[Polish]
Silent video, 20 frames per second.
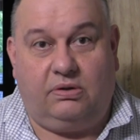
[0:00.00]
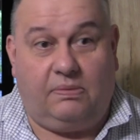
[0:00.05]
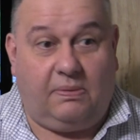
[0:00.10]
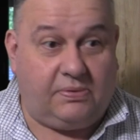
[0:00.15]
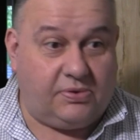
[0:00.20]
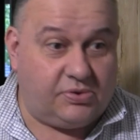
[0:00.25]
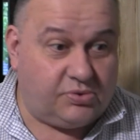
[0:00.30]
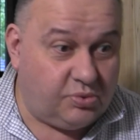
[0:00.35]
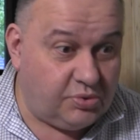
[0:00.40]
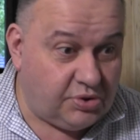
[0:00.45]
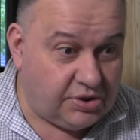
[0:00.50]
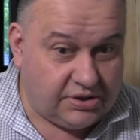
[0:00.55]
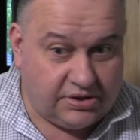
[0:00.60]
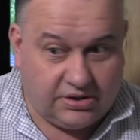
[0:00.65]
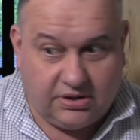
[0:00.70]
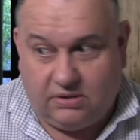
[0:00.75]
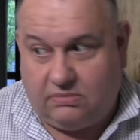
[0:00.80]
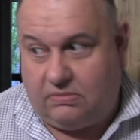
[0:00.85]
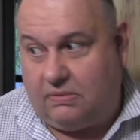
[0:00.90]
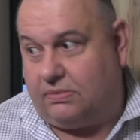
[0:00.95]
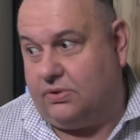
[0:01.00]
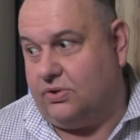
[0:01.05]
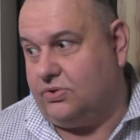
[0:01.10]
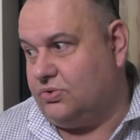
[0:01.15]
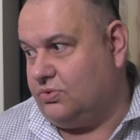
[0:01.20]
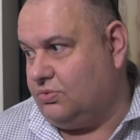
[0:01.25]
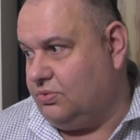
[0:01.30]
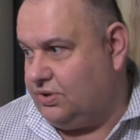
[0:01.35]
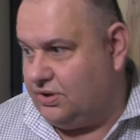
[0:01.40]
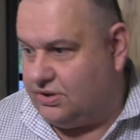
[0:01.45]
No po prostu nic, po
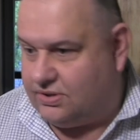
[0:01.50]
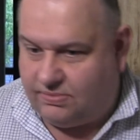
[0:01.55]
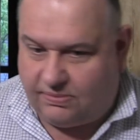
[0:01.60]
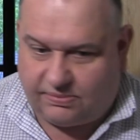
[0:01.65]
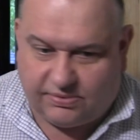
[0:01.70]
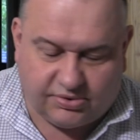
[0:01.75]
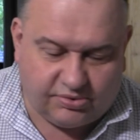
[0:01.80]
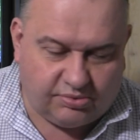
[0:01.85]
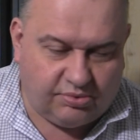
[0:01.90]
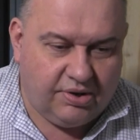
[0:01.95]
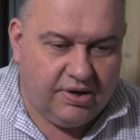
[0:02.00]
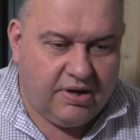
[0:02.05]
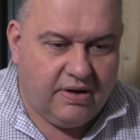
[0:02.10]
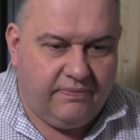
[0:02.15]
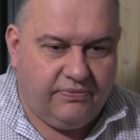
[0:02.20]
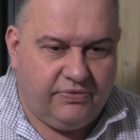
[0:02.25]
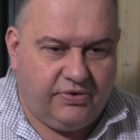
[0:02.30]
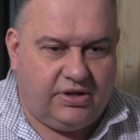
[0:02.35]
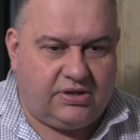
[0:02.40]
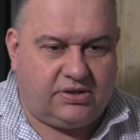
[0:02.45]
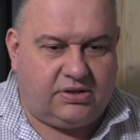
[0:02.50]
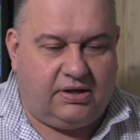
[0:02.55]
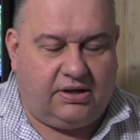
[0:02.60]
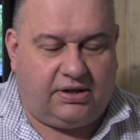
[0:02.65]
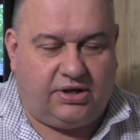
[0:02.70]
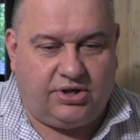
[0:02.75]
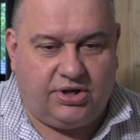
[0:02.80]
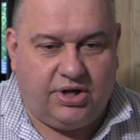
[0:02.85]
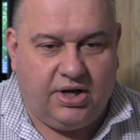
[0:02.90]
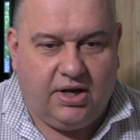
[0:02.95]
prostu nic. Po prostu jest to
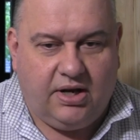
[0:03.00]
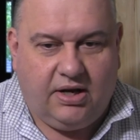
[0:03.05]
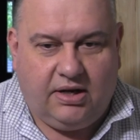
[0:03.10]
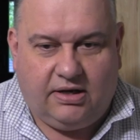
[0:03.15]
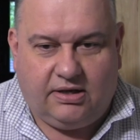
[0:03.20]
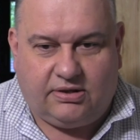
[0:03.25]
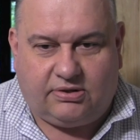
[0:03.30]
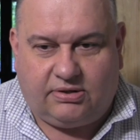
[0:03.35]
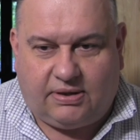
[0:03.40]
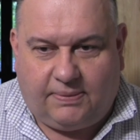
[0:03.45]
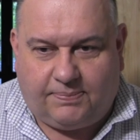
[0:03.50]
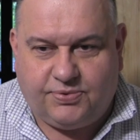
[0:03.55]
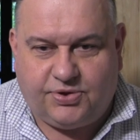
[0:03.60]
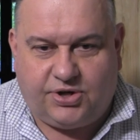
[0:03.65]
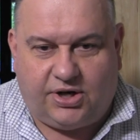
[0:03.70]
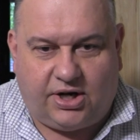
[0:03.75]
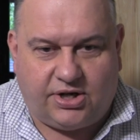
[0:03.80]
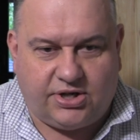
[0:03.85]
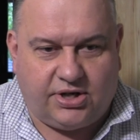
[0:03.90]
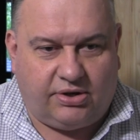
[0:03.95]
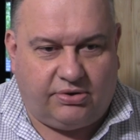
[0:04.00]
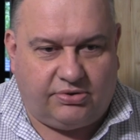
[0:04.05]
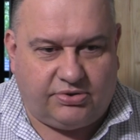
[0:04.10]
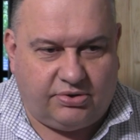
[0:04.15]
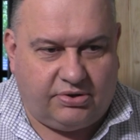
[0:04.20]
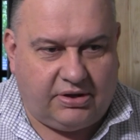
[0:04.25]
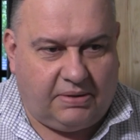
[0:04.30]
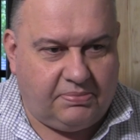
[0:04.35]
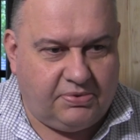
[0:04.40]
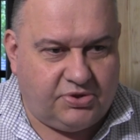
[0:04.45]
jakieś, jest to tak
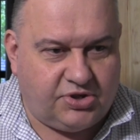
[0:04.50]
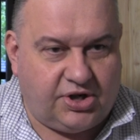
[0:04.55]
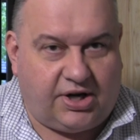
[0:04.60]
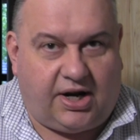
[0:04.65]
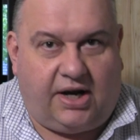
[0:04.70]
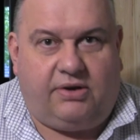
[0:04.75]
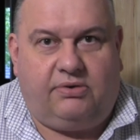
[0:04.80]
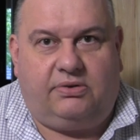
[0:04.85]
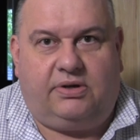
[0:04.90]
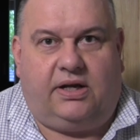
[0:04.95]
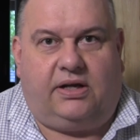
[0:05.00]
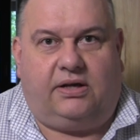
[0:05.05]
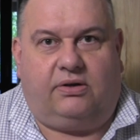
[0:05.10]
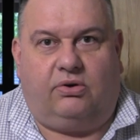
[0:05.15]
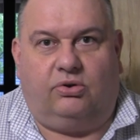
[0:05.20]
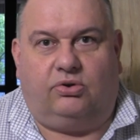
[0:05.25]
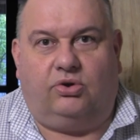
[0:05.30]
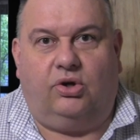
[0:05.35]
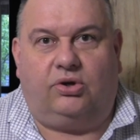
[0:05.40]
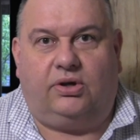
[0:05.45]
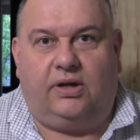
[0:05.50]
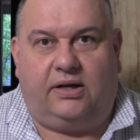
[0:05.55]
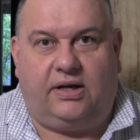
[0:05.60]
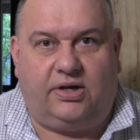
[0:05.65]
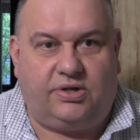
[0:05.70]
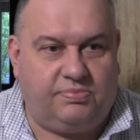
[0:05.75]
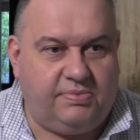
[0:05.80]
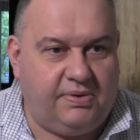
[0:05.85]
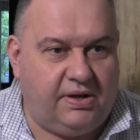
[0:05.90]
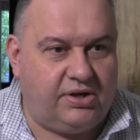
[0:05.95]
przerażające, oni jakby czekają na godota,
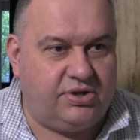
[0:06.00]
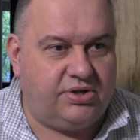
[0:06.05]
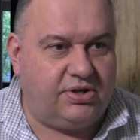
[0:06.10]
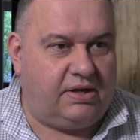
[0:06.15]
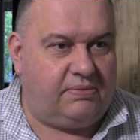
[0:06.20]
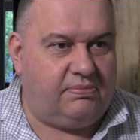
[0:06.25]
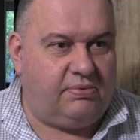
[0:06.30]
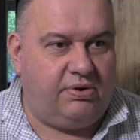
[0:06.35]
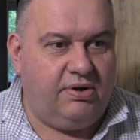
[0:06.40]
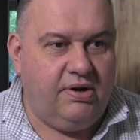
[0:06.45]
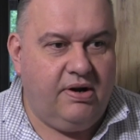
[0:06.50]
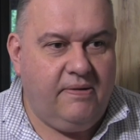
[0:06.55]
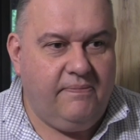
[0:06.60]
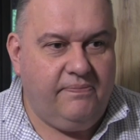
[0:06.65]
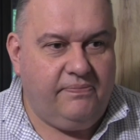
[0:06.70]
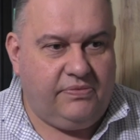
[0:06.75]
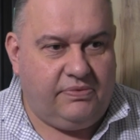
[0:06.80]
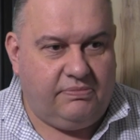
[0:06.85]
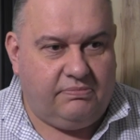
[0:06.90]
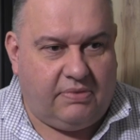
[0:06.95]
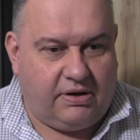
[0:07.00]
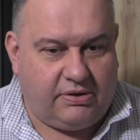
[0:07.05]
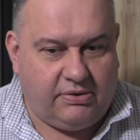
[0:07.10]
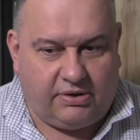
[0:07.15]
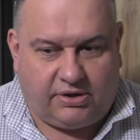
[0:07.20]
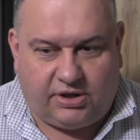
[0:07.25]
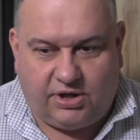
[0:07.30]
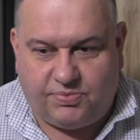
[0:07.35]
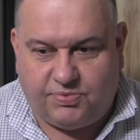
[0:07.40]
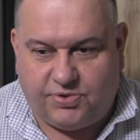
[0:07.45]
na śmierć, albo mają
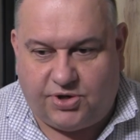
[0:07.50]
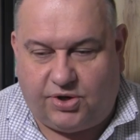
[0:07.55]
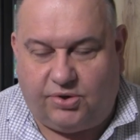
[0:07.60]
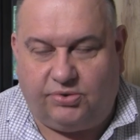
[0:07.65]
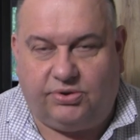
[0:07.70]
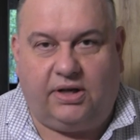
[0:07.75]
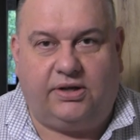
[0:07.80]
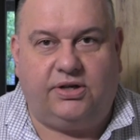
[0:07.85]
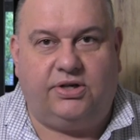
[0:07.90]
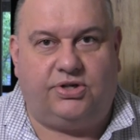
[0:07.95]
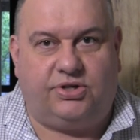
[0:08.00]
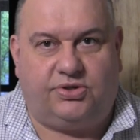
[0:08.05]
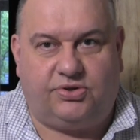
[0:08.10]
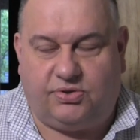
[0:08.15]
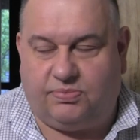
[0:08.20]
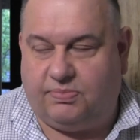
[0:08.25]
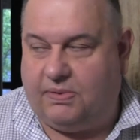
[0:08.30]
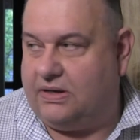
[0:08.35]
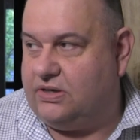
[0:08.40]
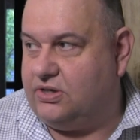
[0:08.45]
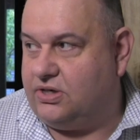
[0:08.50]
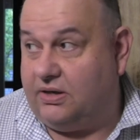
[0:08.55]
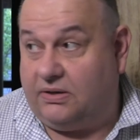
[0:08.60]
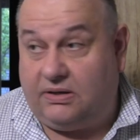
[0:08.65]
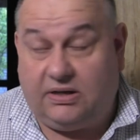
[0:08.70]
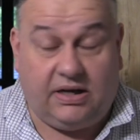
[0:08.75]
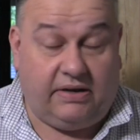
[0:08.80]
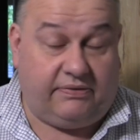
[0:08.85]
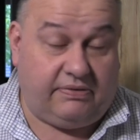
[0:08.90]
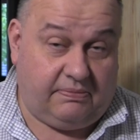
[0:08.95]
jakieś przekonanie, że coś będzie.
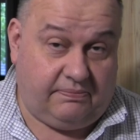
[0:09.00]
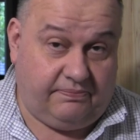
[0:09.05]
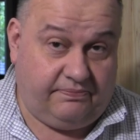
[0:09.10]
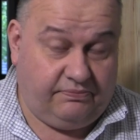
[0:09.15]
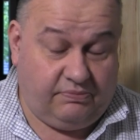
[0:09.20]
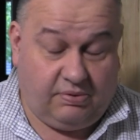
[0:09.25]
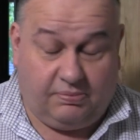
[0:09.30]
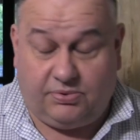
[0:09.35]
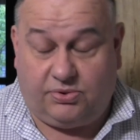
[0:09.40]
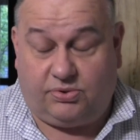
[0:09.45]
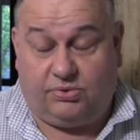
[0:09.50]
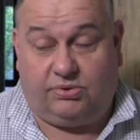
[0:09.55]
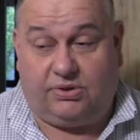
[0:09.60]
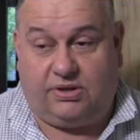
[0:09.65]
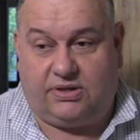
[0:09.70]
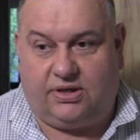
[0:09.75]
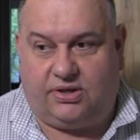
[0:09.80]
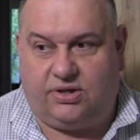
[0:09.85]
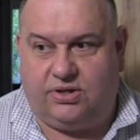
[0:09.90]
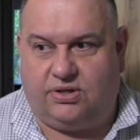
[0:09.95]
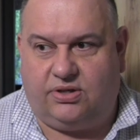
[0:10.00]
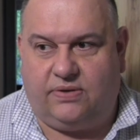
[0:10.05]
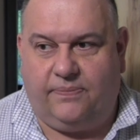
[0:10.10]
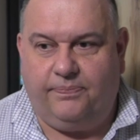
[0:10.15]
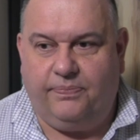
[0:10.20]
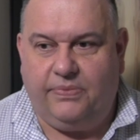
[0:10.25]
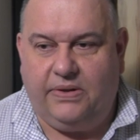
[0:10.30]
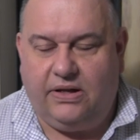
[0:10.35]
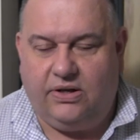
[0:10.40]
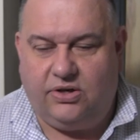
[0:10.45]
Nie wiem, po prostu to jest jakiś
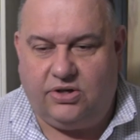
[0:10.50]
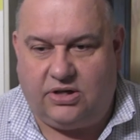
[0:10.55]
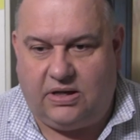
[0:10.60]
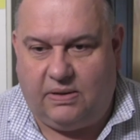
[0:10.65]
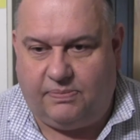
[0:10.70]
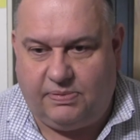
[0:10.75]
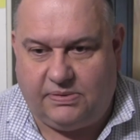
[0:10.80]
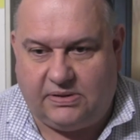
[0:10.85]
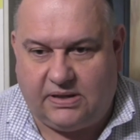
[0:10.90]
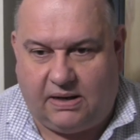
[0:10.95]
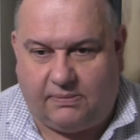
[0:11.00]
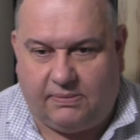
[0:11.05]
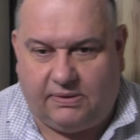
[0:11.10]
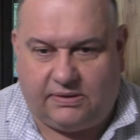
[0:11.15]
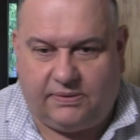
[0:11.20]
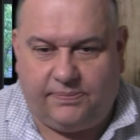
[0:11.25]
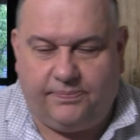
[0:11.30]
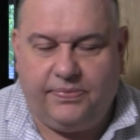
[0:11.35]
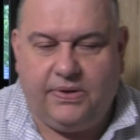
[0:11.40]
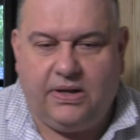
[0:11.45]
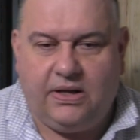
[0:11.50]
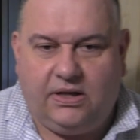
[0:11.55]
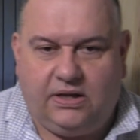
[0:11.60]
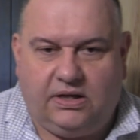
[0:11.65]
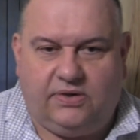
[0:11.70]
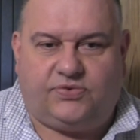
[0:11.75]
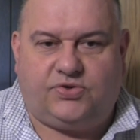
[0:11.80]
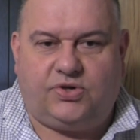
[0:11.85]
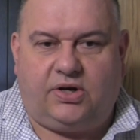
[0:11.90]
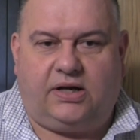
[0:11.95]
ślepy dramat.
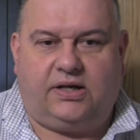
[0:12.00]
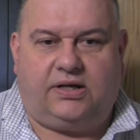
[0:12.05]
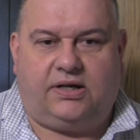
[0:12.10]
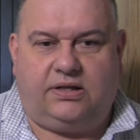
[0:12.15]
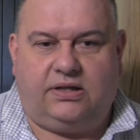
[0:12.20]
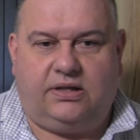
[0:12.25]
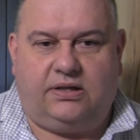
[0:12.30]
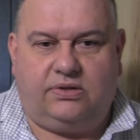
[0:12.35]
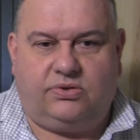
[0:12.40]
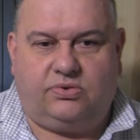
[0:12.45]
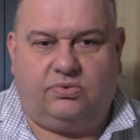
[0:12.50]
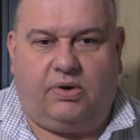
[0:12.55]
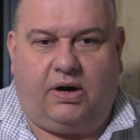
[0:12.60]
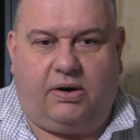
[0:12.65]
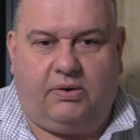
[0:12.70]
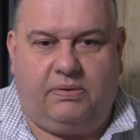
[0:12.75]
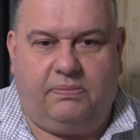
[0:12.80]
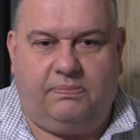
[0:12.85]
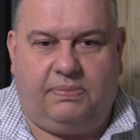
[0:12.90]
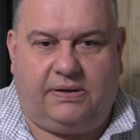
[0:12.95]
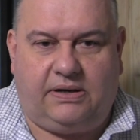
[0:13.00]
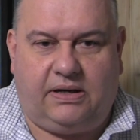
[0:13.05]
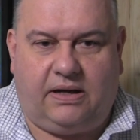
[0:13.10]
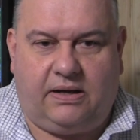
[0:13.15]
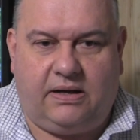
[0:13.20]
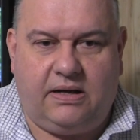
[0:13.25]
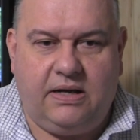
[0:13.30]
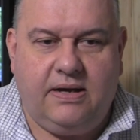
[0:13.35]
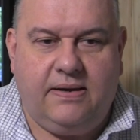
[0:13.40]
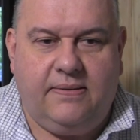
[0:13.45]
I wczoraj, kiedy słuchałem pana...